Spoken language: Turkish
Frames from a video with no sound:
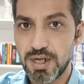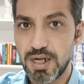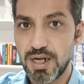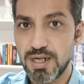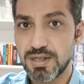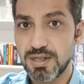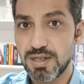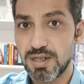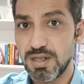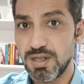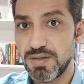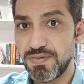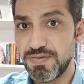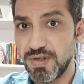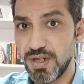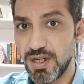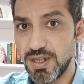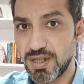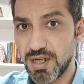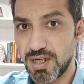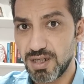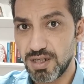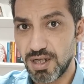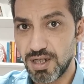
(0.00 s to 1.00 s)
bakarsanız
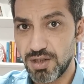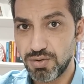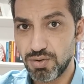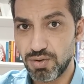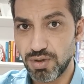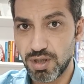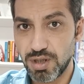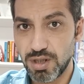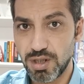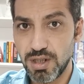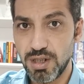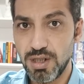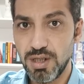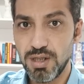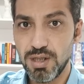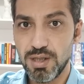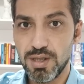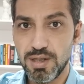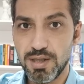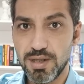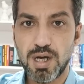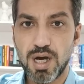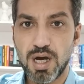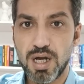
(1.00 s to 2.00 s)
fiyat kazanç oranı
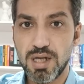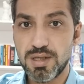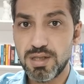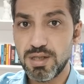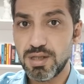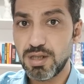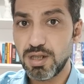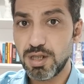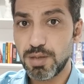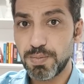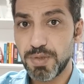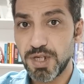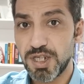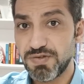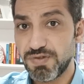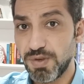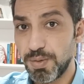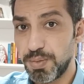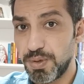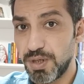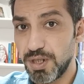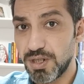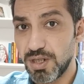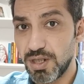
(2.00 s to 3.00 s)
6.45
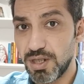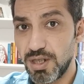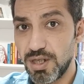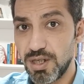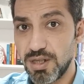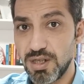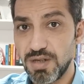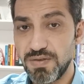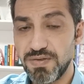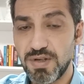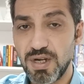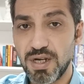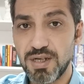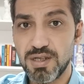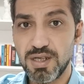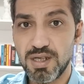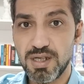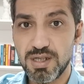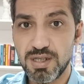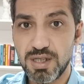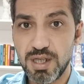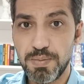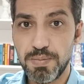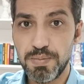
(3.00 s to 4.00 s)
ve piyasa değeri defter
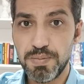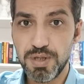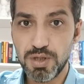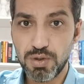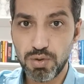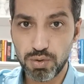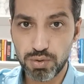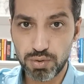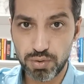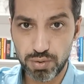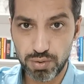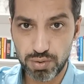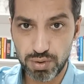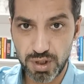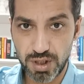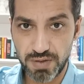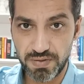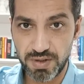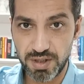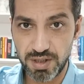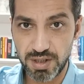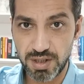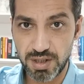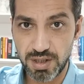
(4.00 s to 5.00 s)
değeri de 1.30
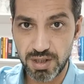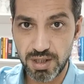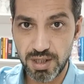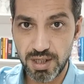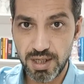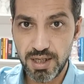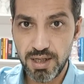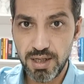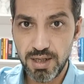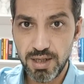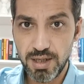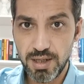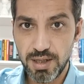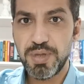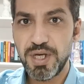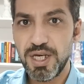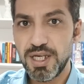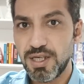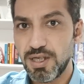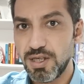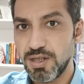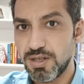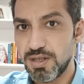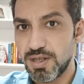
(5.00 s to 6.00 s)
seviyesinde.
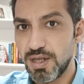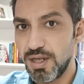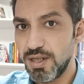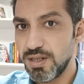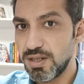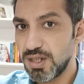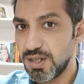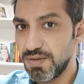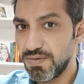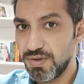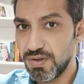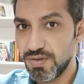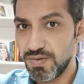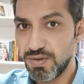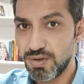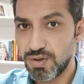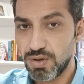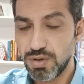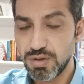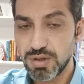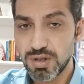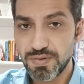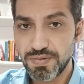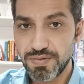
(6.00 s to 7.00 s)
PEG ise
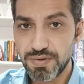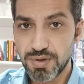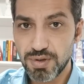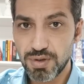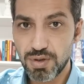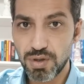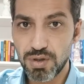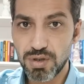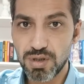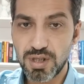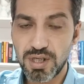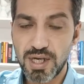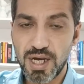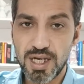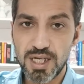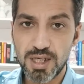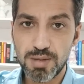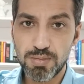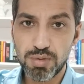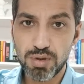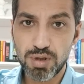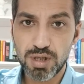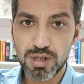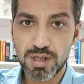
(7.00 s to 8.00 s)
0.04
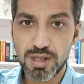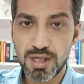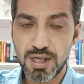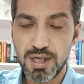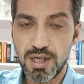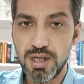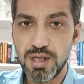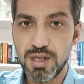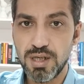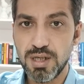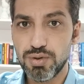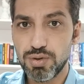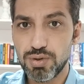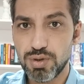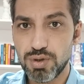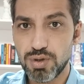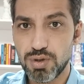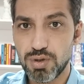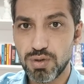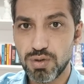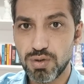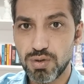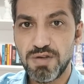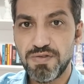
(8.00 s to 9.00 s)
yani burada
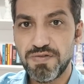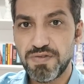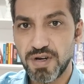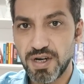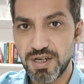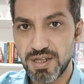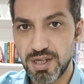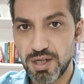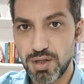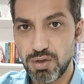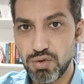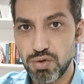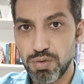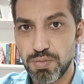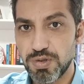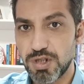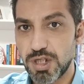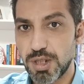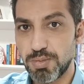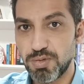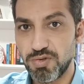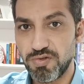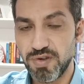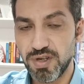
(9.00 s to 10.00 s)
şunu ifade ediyor
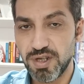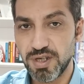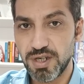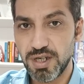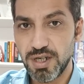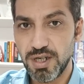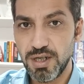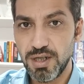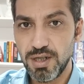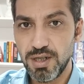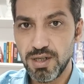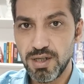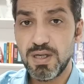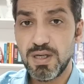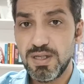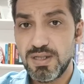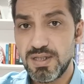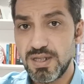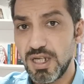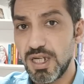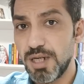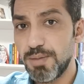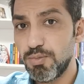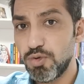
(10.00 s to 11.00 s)
bize bu veri.
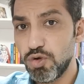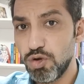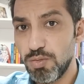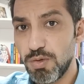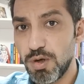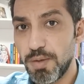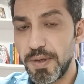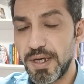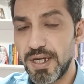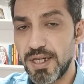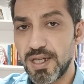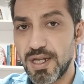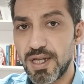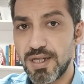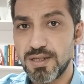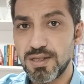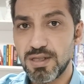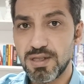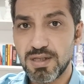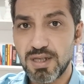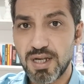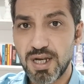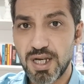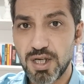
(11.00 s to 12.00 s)
Hissenin büyüme
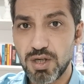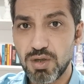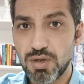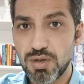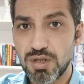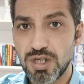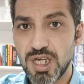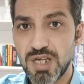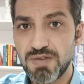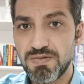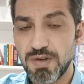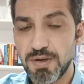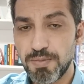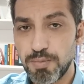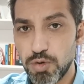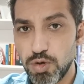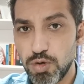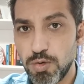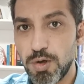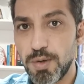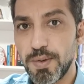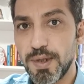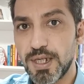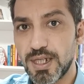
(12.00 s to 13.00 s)
beklentisi daha yüksek ve
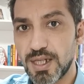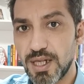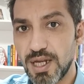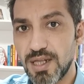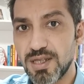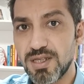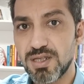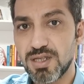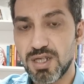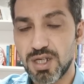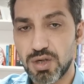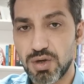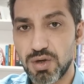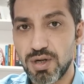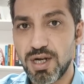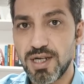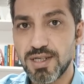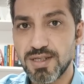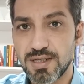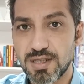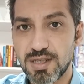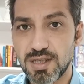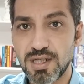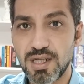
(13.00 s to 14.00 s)
büyüme beklentisine göre
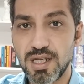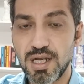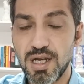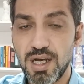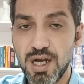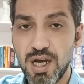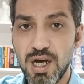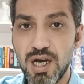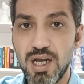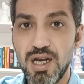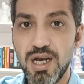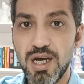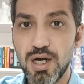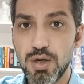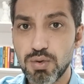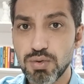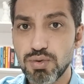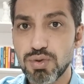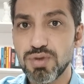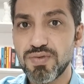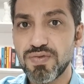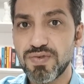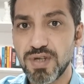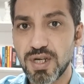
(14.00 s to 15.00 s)
aslında hala
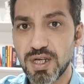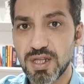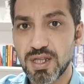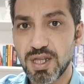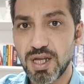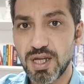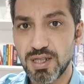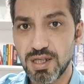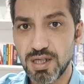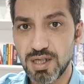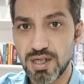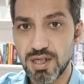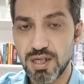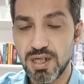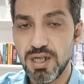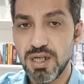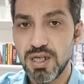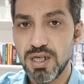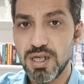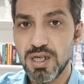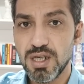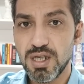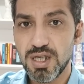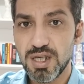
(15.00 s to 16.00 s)
ucuz
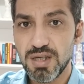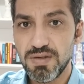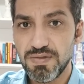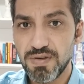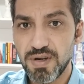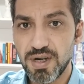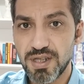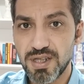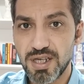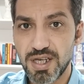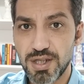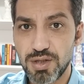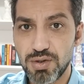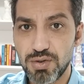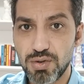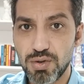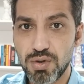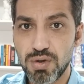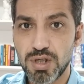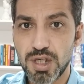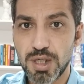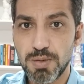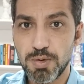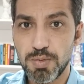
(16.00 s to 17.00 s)
fiyatlandığını ifade
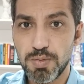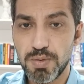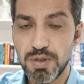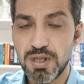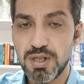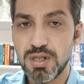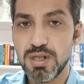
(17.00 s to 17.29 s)
ediyor gibi